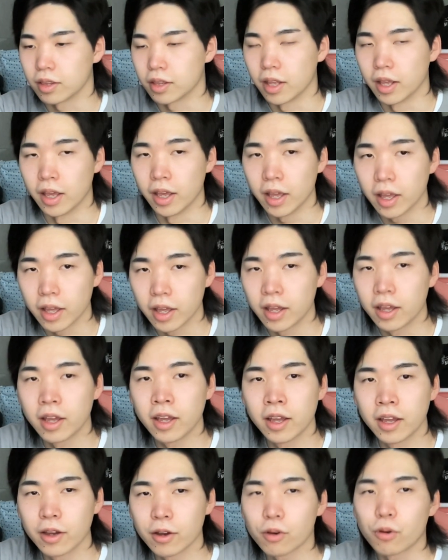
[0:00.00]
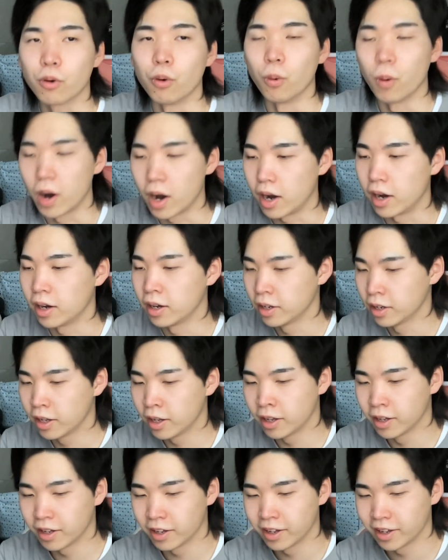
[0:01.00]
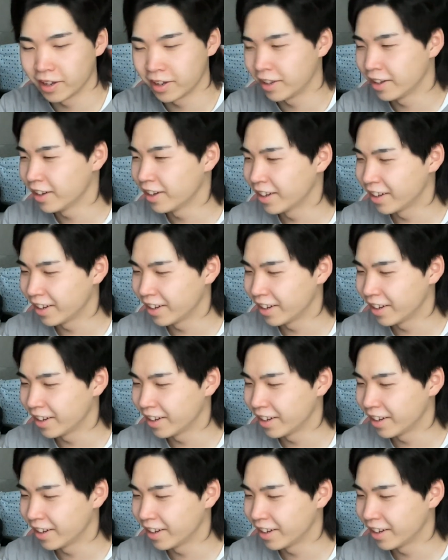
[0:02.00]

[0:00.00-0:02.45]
え怖っ。